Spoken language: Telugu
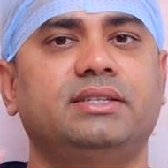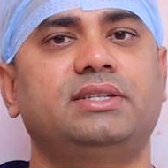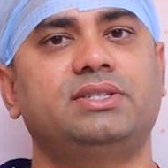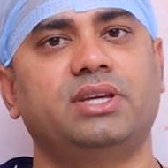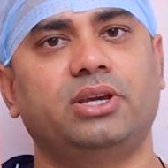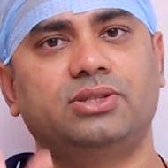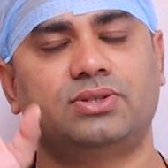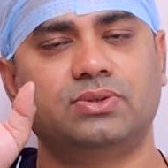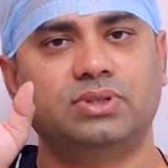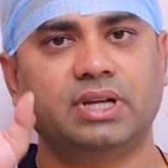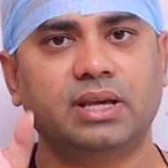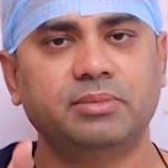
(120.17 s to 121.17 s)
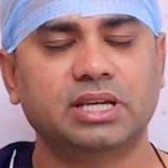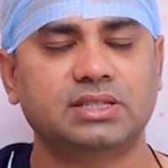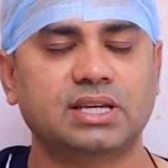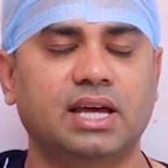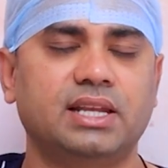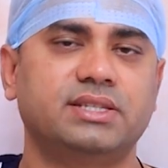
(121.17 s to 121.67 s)
లేజర్స్ చేయించుకుంటే
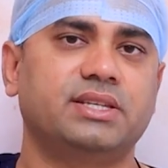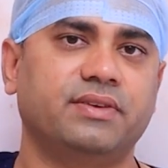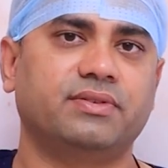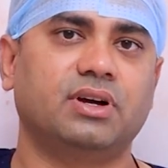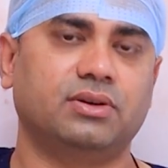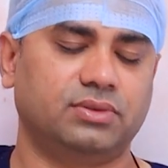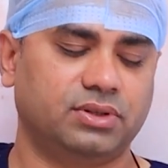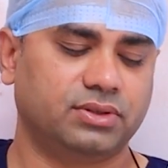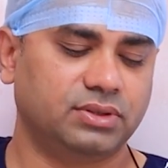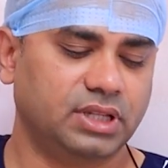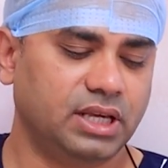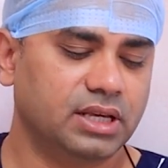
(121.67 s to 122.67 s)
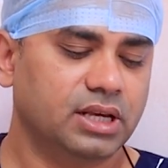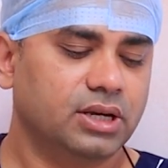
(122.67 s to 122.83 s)
మీకు చాలా సేఫ్గా ఉంటుంది